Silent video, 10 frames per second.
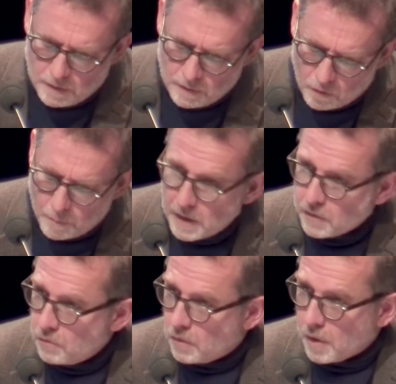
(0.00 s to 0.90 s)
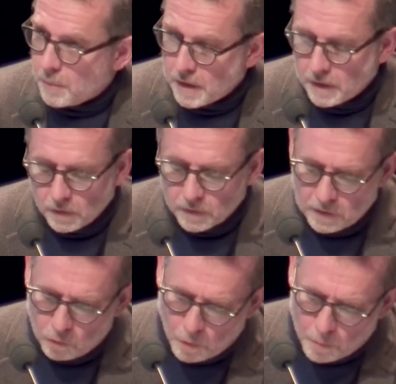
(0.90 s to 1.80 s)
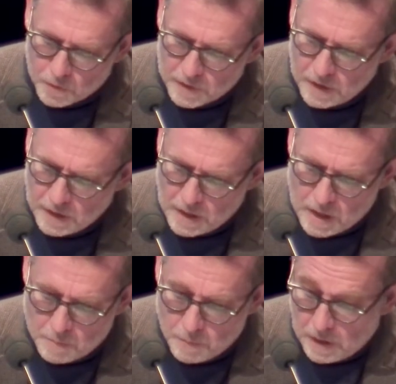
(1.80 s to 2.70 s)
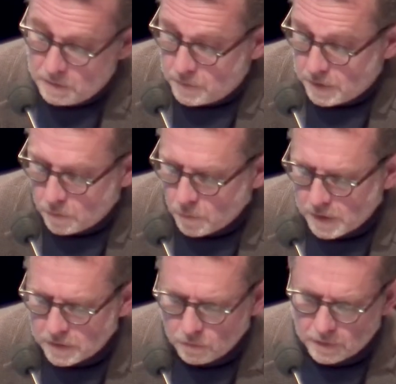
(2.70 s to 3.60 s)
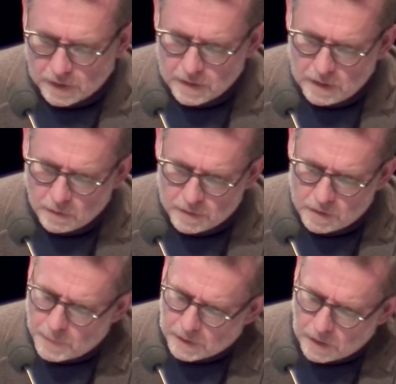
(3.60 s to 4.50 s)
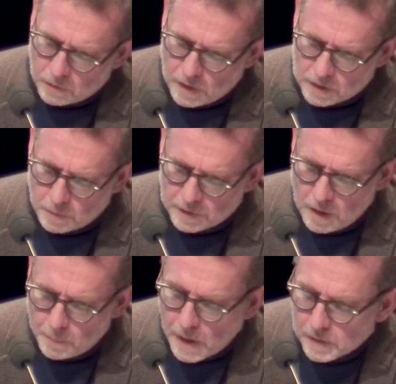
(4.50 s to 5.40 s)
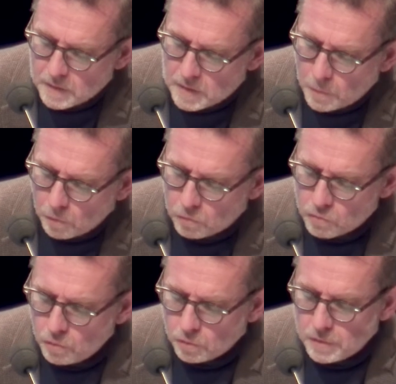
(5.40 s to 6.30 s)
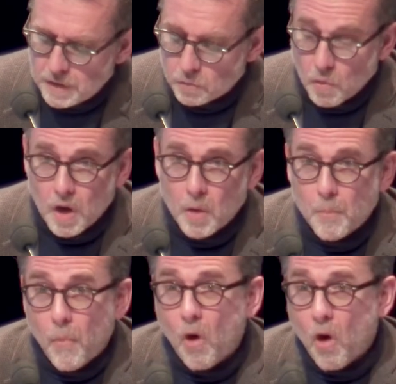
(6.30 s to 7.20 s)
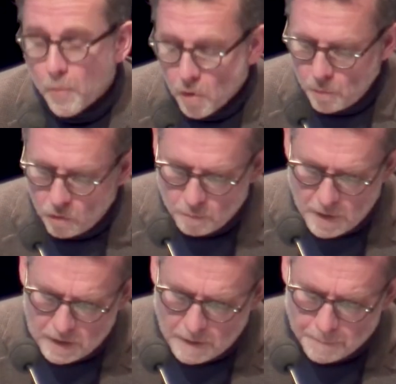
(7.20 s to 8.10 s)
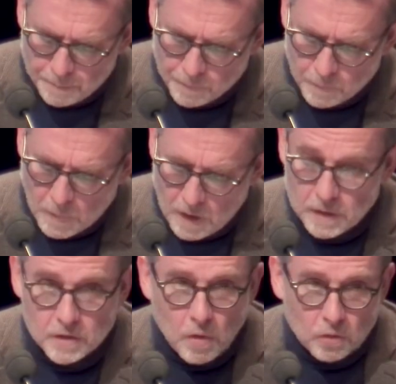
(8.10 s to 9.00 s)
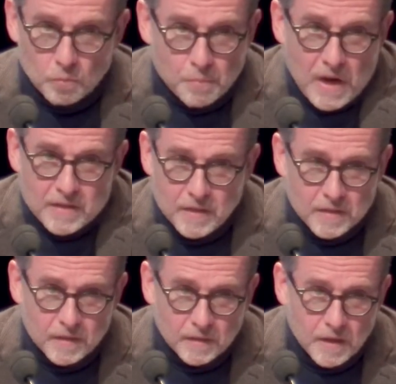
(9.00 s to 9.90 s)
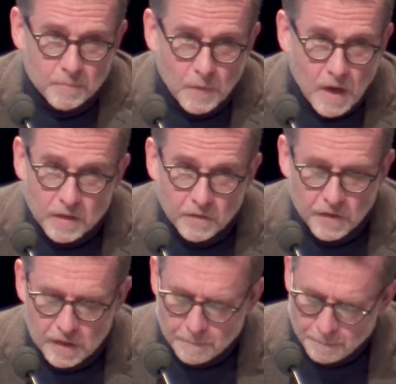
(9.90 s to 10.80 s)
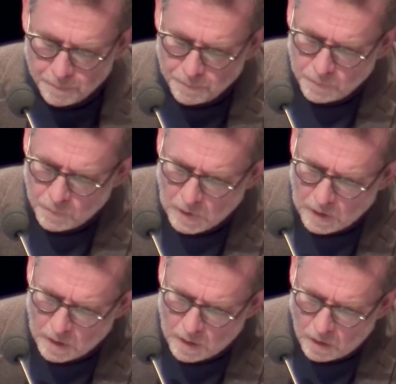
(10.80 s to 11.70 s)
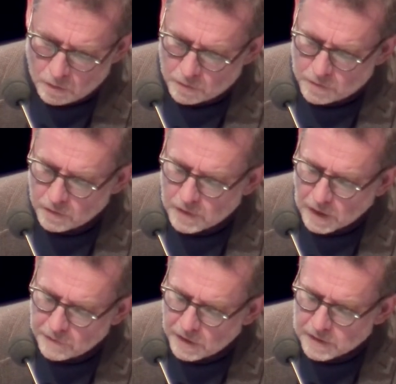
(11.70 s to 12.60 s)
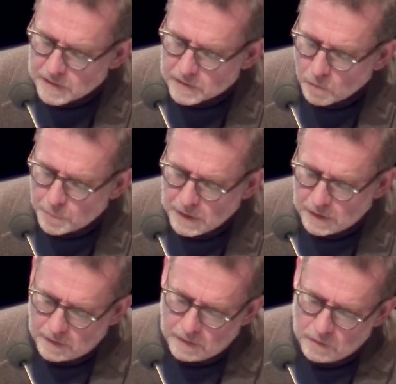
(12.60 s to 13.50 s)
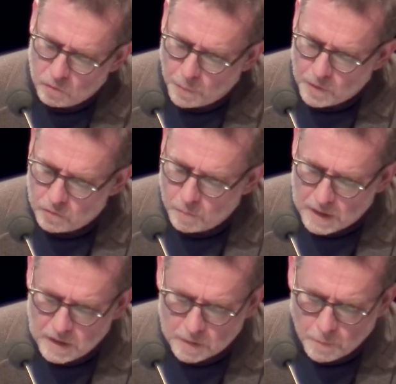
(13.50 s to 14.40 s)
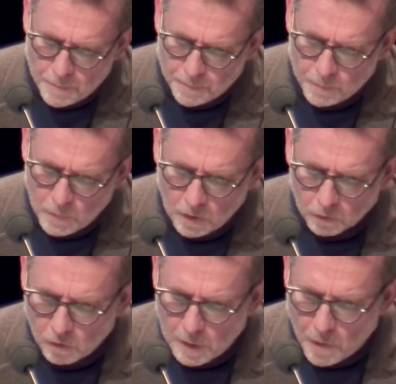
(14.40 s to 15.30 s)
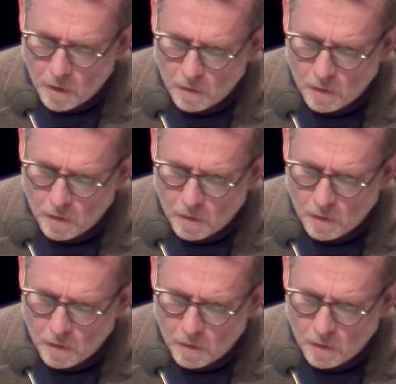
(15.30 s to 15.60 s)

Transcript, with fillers: que Mark Zuckerberg est en train de nous proposer, mais ces augmentations techniques, aussi spectaculaires soient-elles, participeront toujours d'une histoire proprement humaine, hein, l'histoire d'une plasticité indéfinie. En ce sens, les rêveries dystopiques du post-humanisme, quand on les prend